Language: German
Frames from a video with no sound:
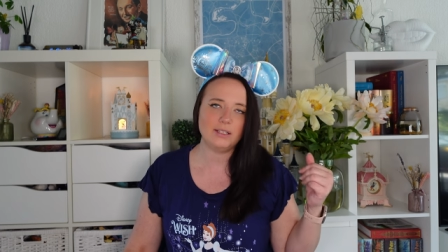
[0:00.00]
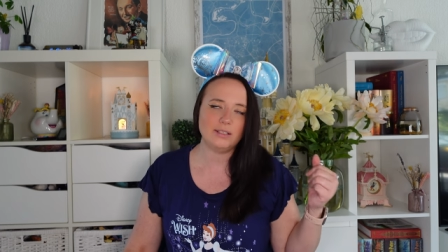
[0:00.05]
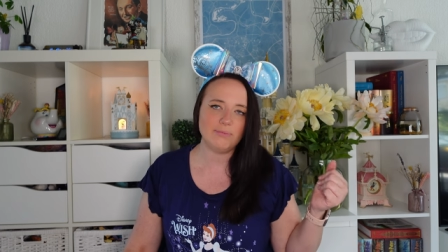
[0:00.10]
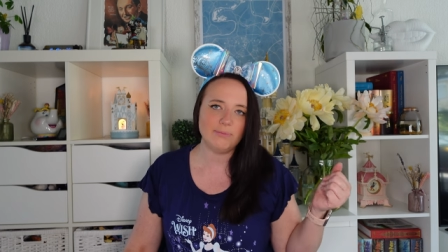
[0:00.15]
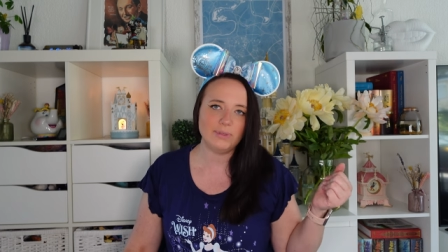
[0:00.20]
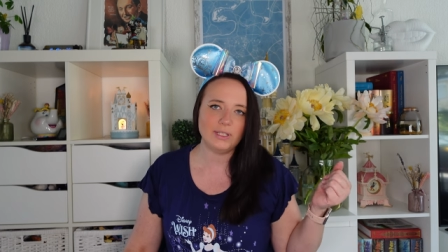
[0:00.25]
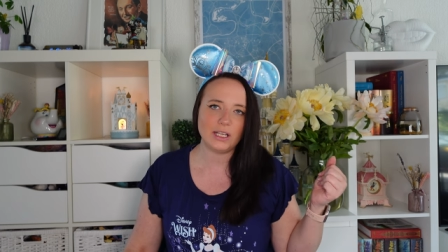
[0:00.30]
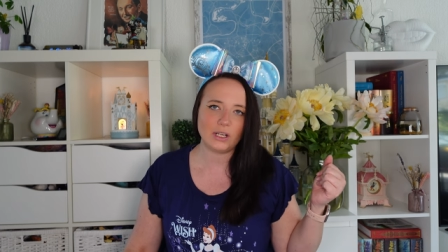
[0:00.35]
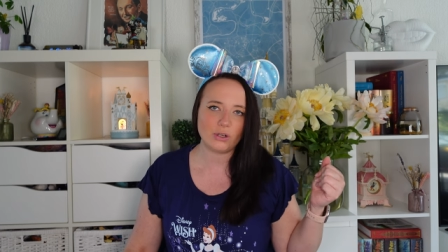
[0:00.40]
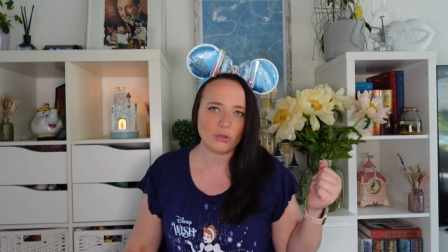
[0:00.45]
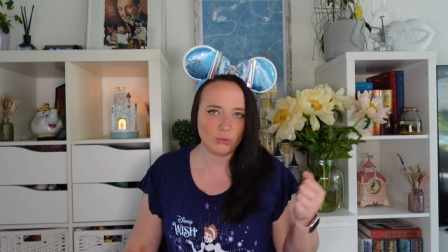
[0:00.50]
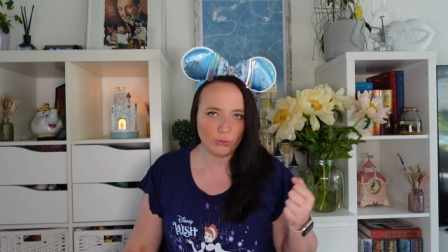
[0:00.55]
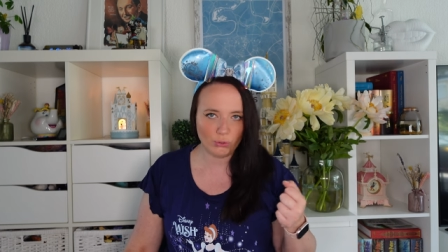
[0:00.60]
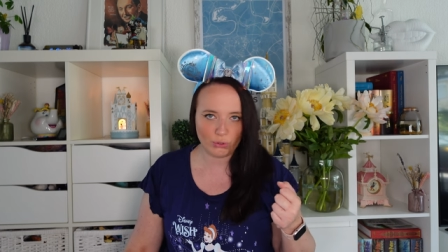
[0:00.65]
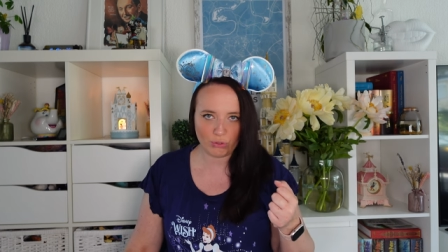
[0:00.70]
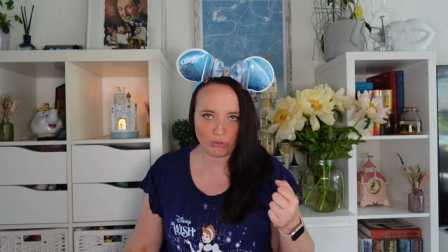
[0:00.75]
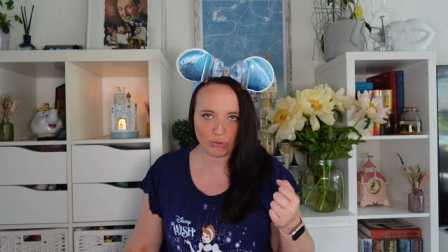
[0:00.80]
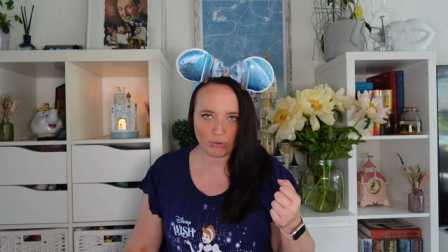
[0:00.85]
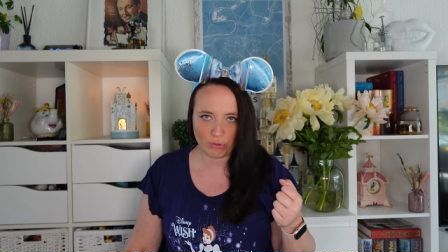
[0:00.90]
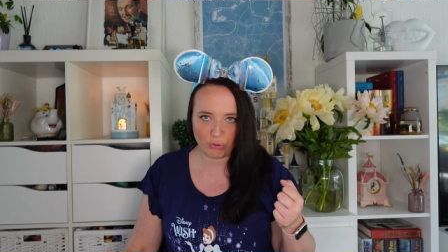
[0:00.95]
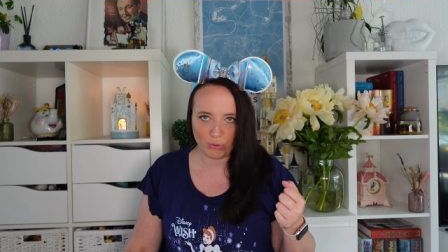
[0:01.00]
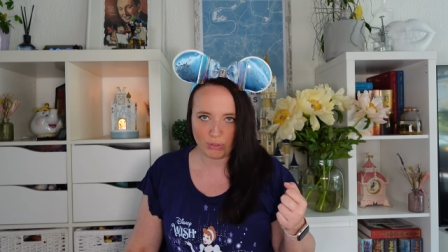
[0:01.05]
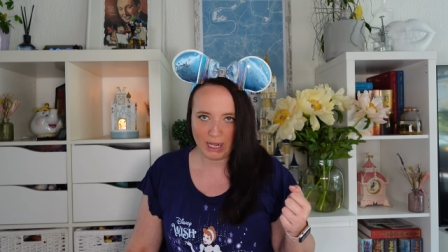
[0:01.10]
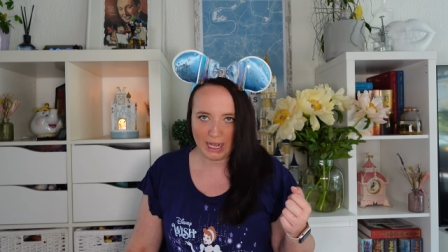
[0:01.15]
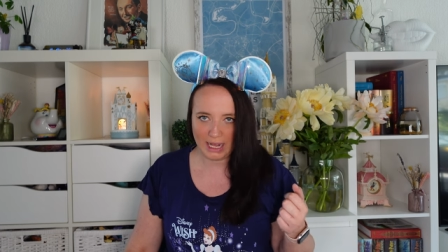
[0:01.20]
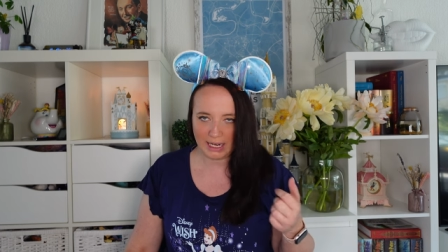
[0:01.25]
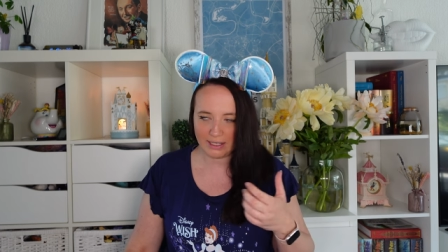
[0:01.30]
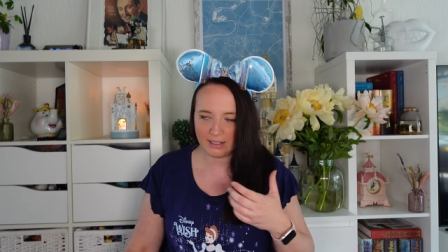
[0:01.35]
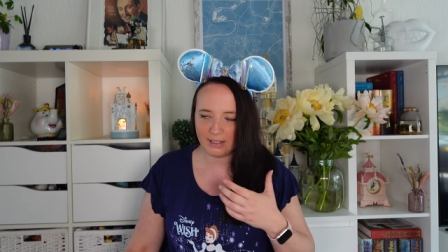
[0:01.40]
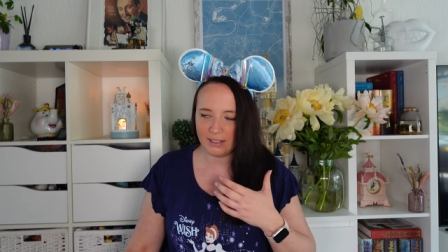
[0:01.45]
mit der Cruise zu tun
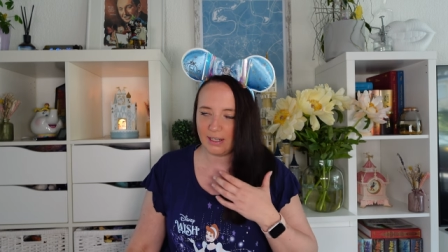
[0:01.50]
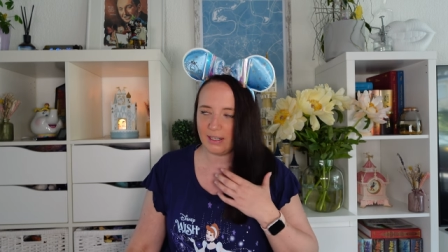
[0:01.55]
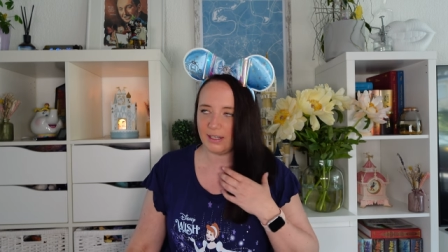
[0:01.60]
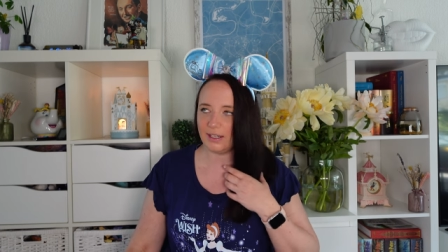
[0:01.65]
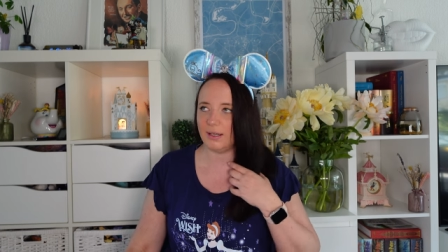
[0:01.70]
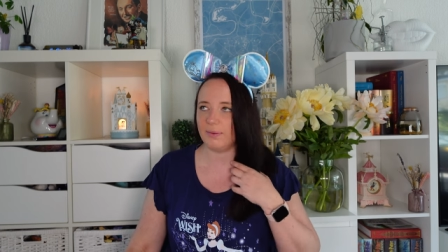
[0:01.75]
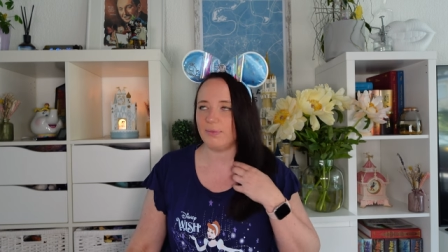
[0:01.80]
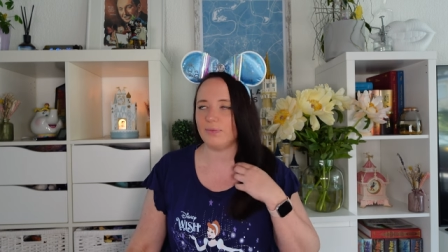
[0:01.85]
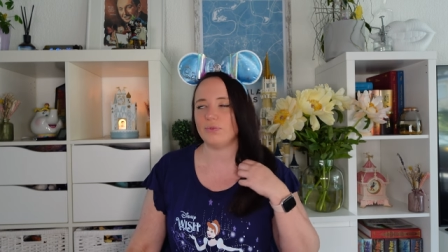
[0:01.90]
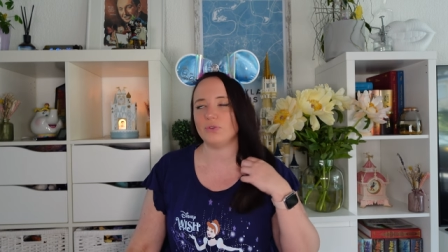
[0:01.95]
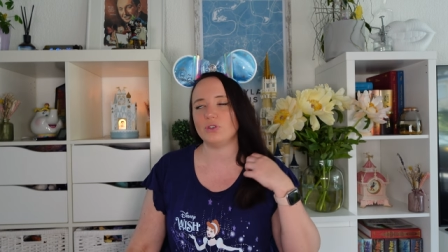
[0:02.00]
hatten, ähm,